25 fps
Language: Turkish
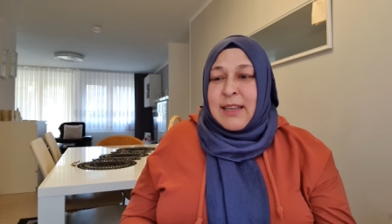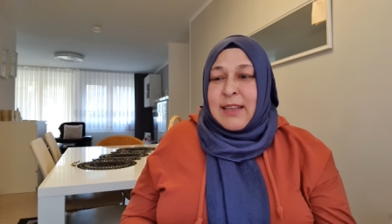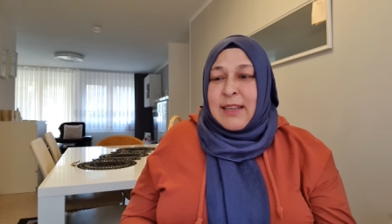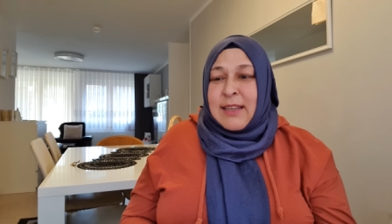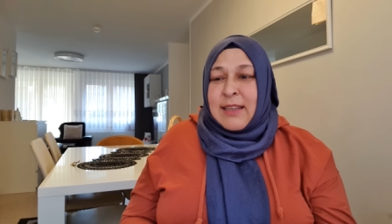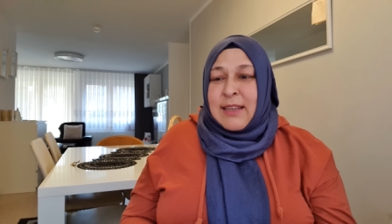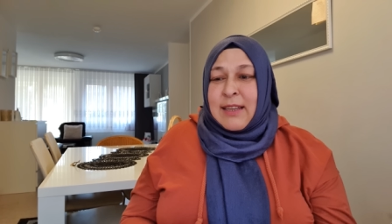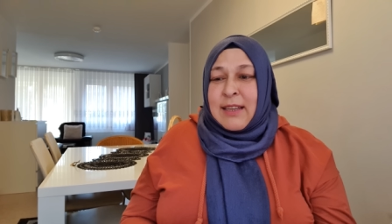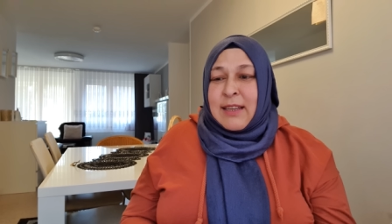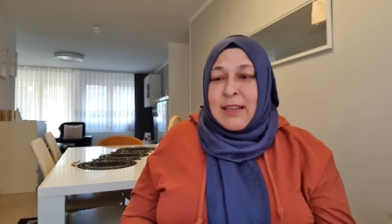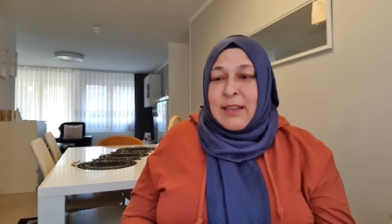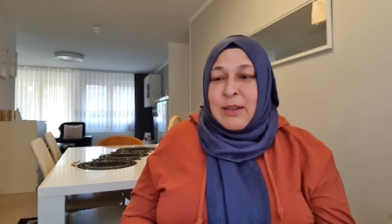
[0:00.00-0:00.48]

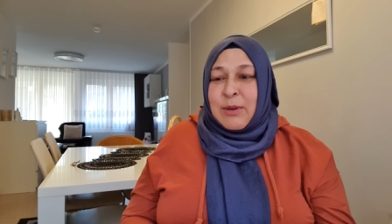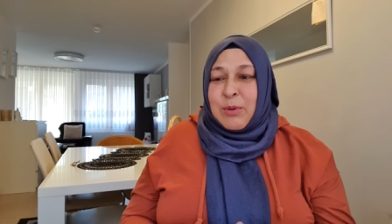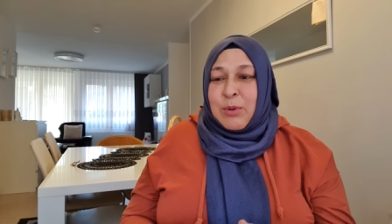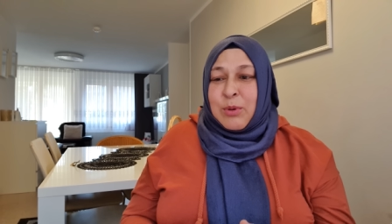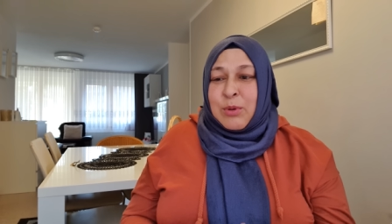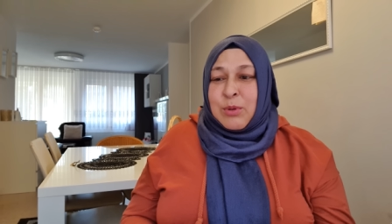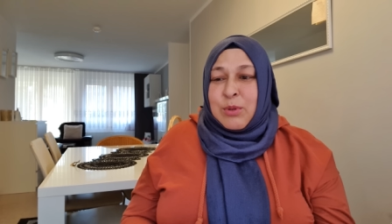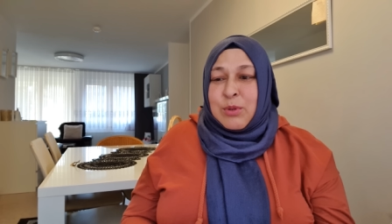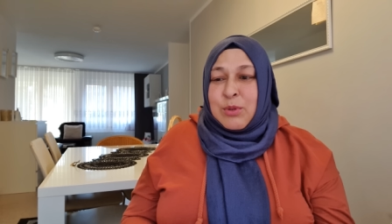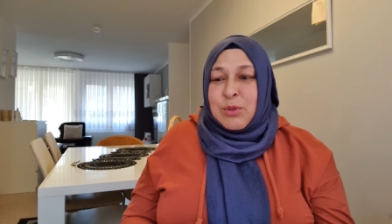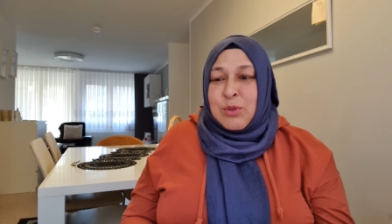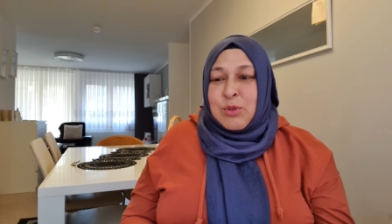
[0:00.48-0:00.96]
Ee,
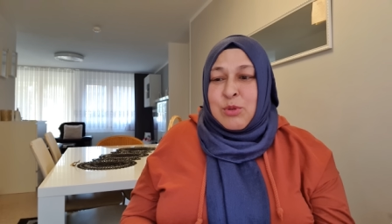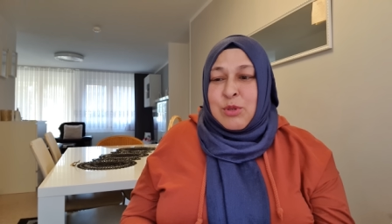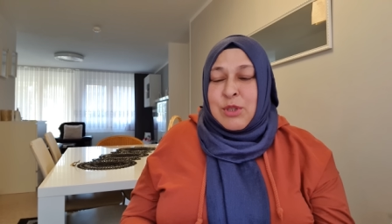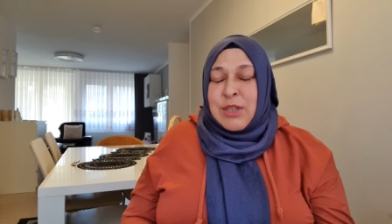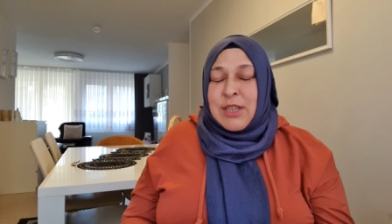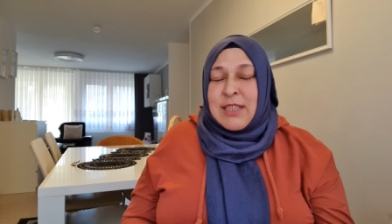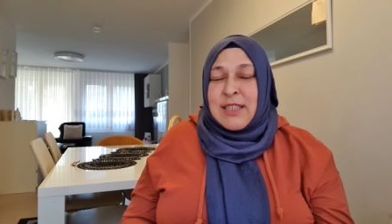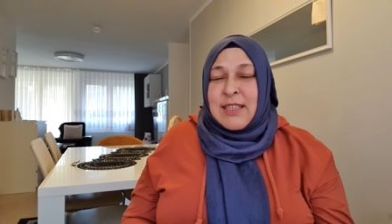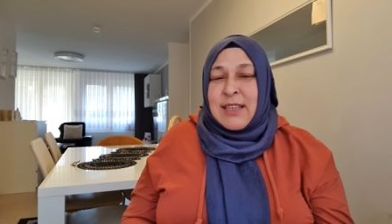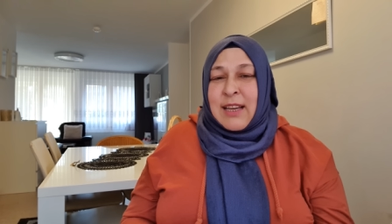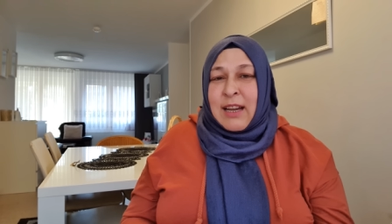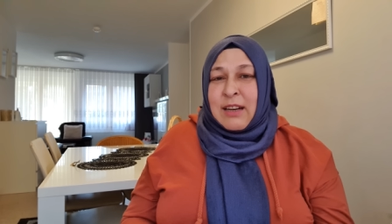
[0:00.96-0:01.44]
o
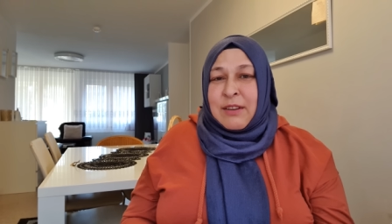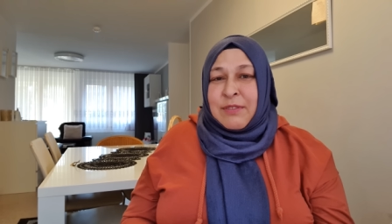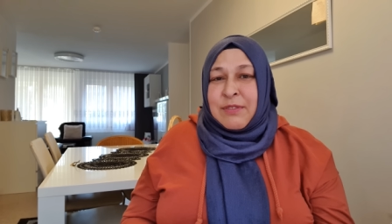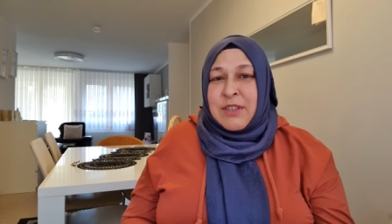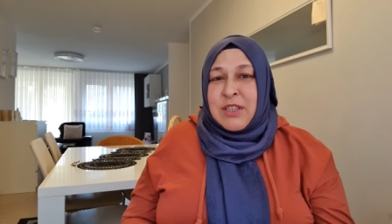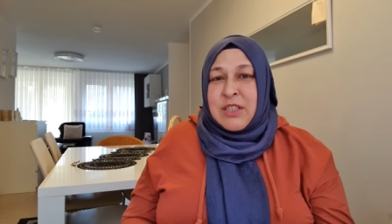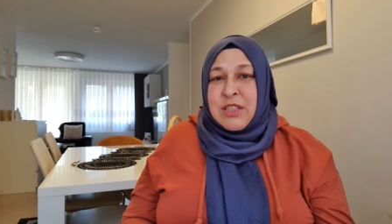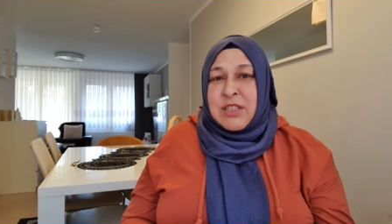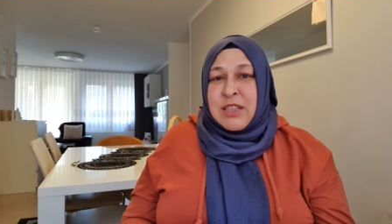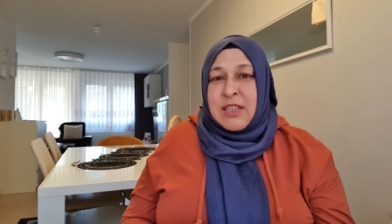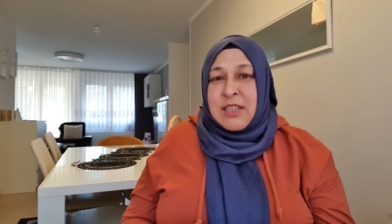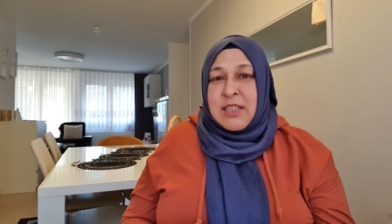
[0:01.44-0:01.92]
süre zarfı
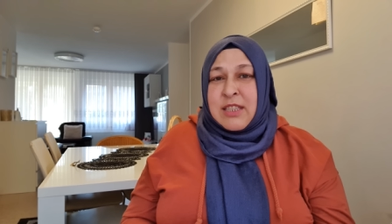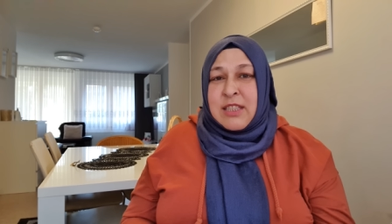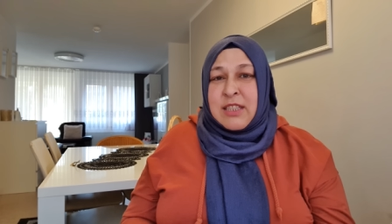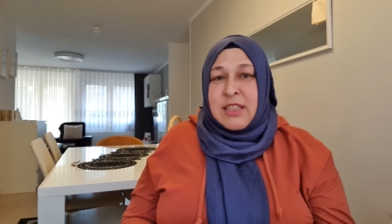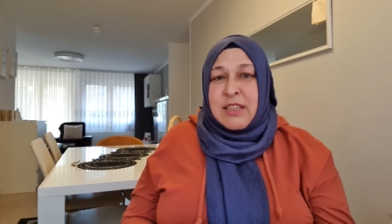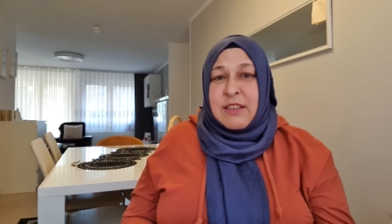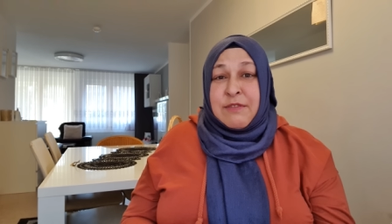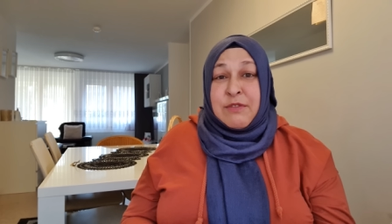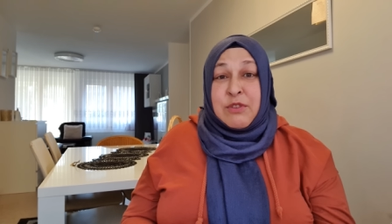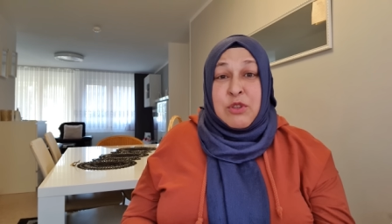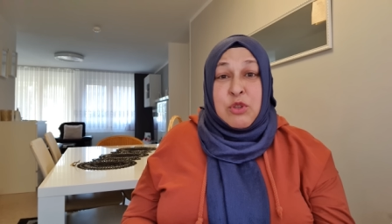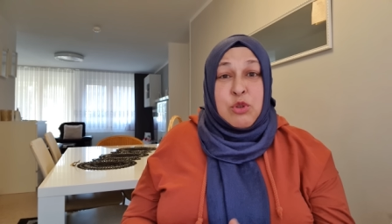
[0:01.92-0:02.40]

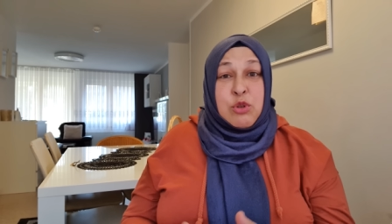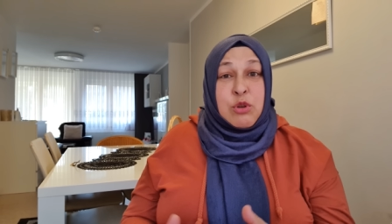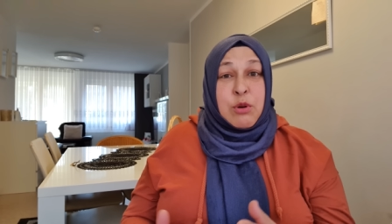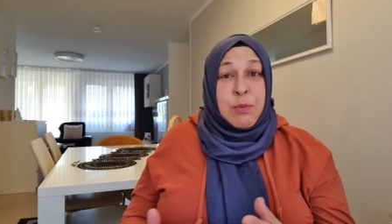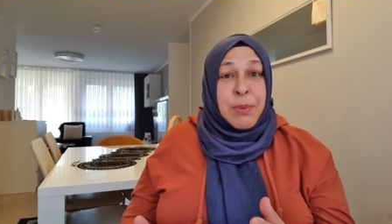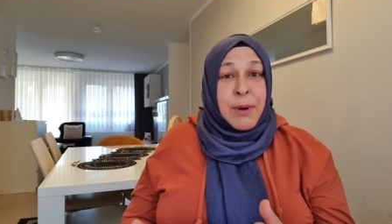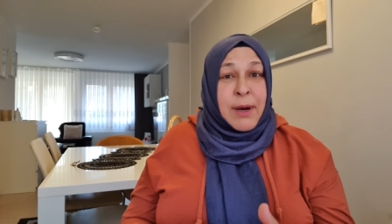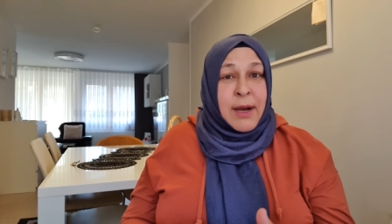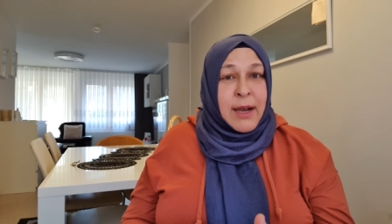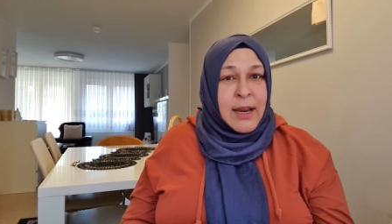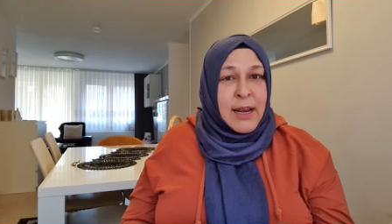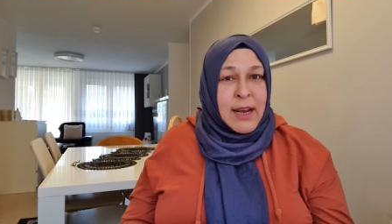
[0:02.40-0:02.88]
içerisinde video
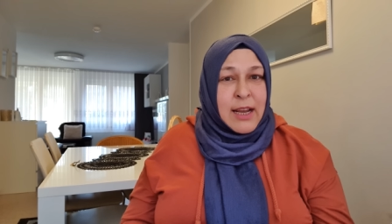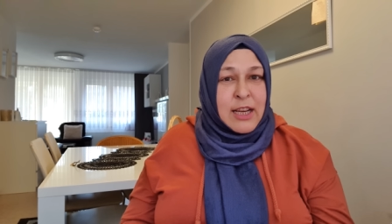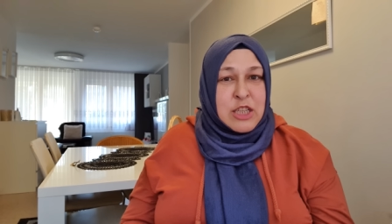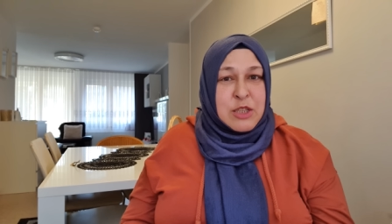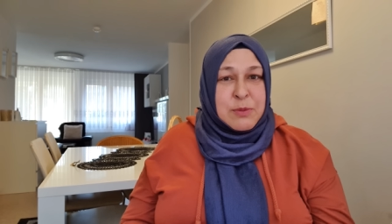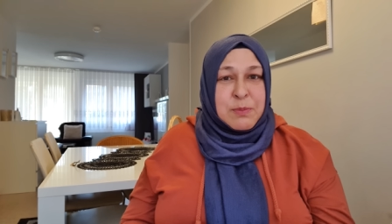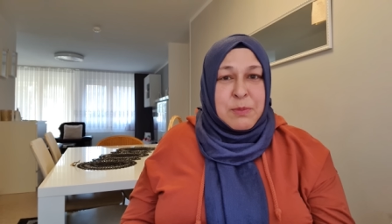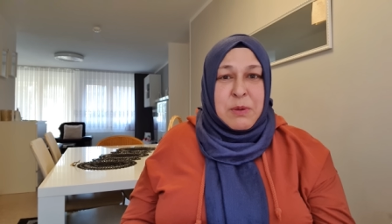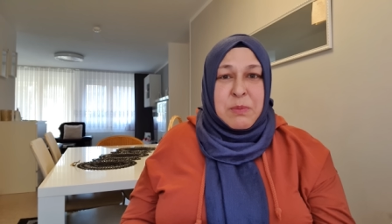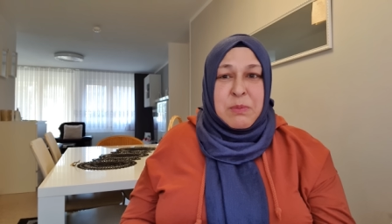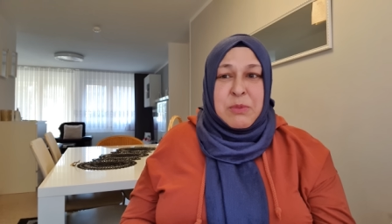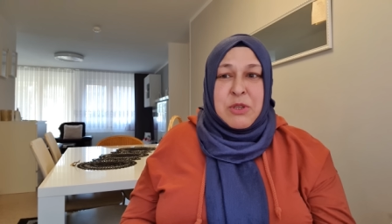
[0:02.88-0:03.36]

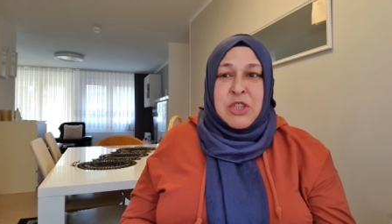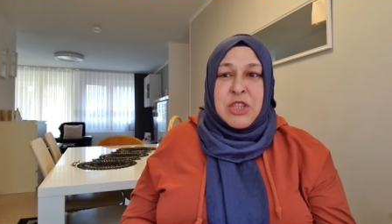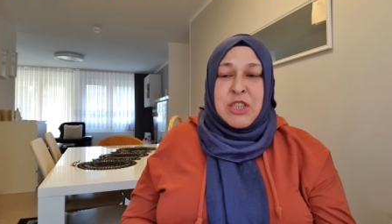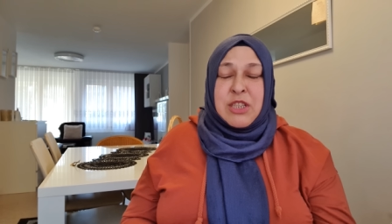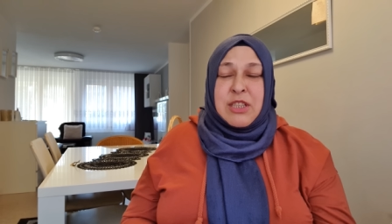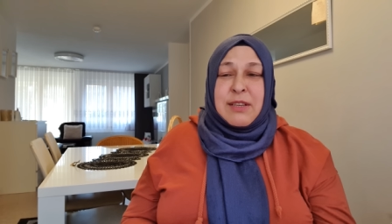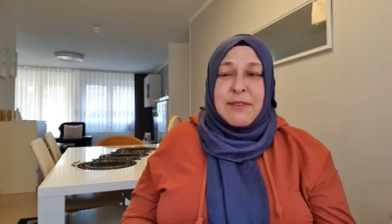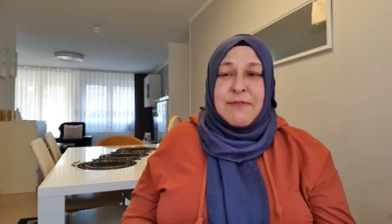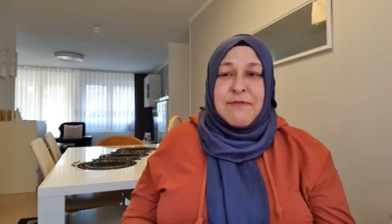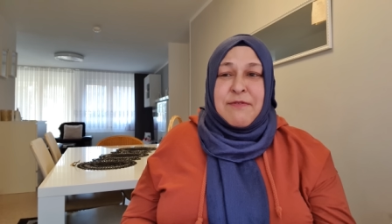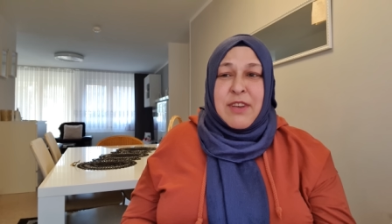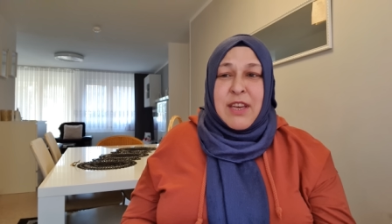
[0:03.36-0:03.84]

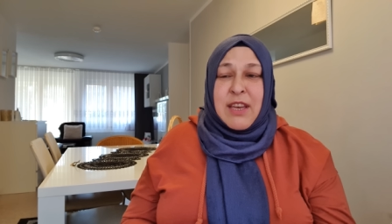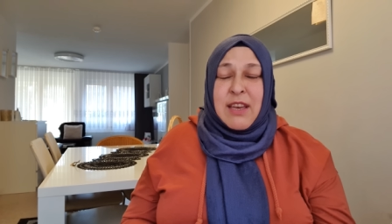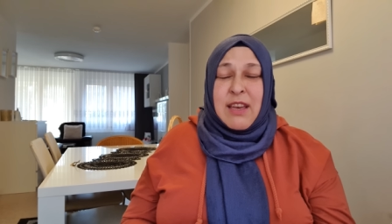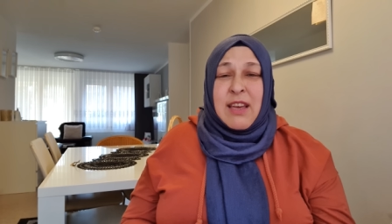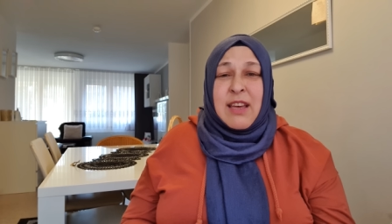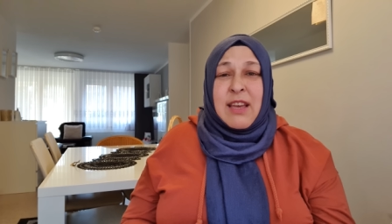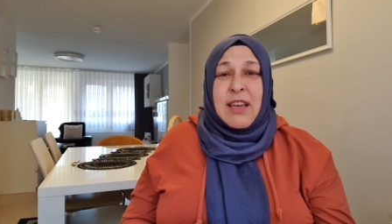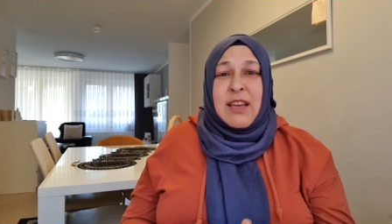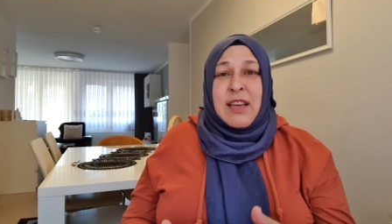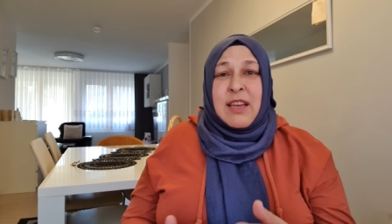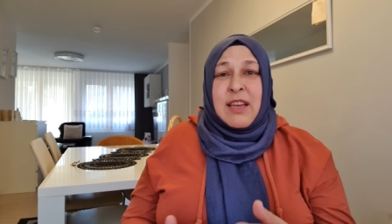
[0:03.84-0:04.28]
paylaşmamıştım ve